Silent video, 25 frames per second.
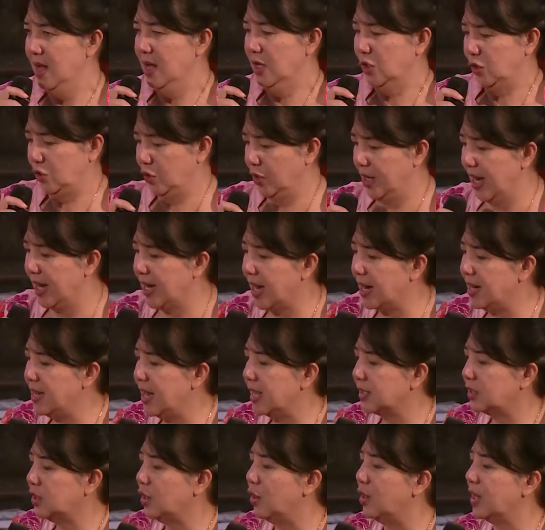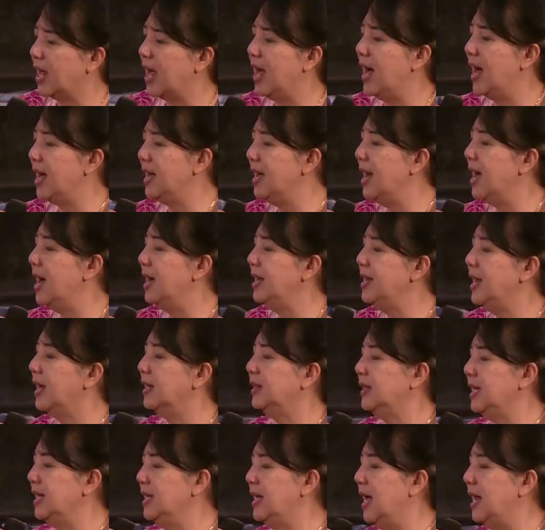Saudara ada seorang anak yang
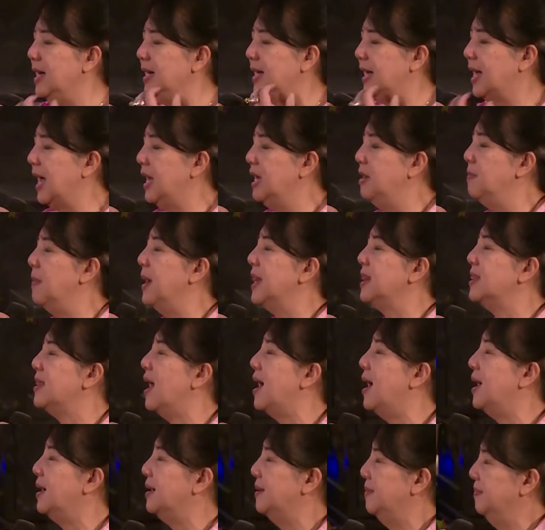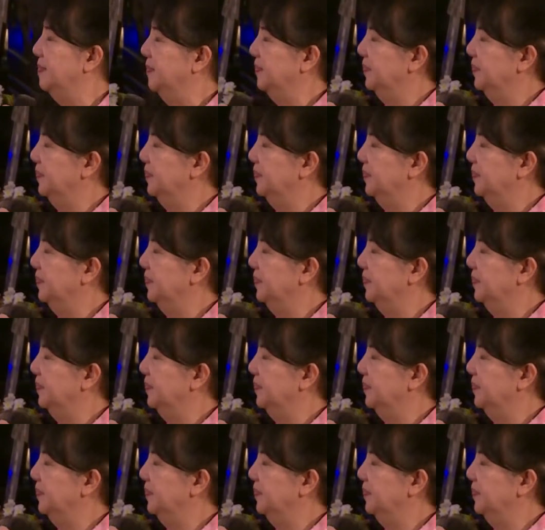tinggal di Kalimantan.